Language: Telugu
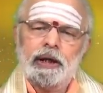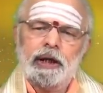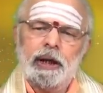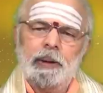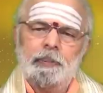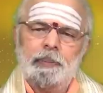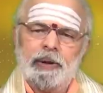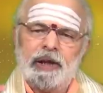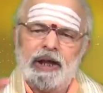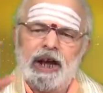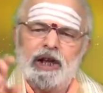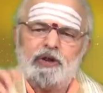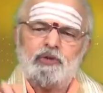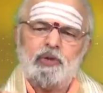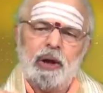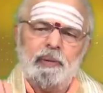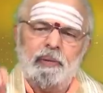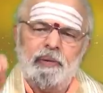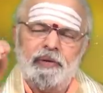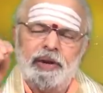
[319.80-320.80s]
ఈ
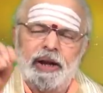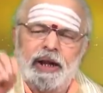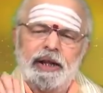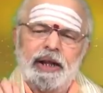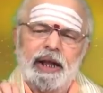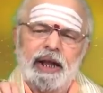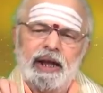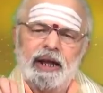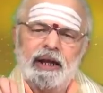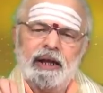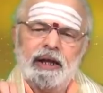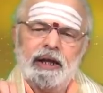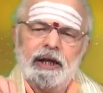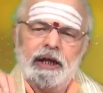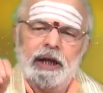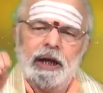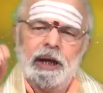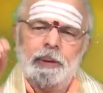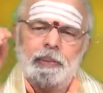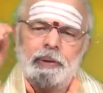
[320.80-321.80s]
ప్రజాస్వామ్యం అనేదే
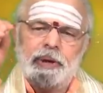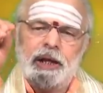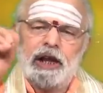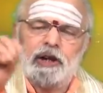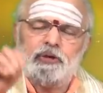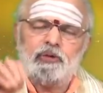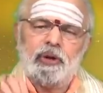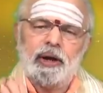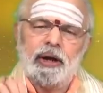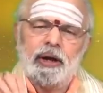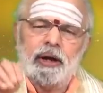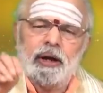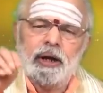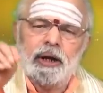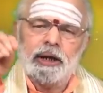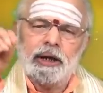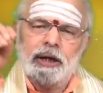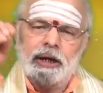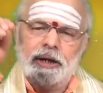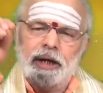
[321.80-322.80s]
ఈ ప్రజాస్వా
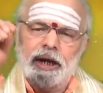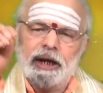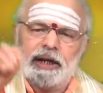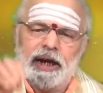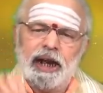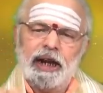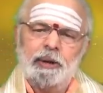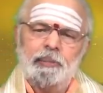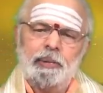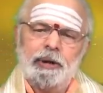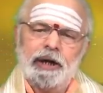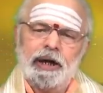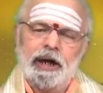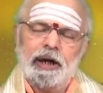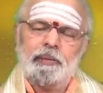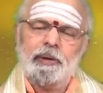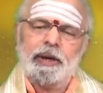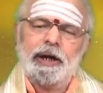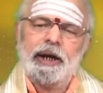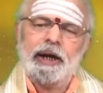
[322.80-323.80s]
ఈ దేశాన్ని
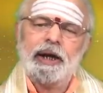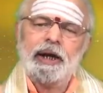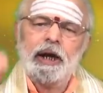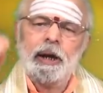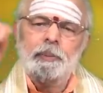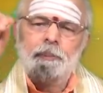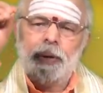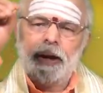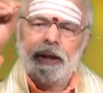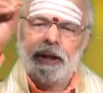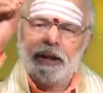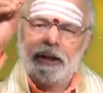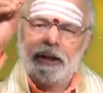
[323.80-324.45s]
పట్టినటువంటి పెద్ద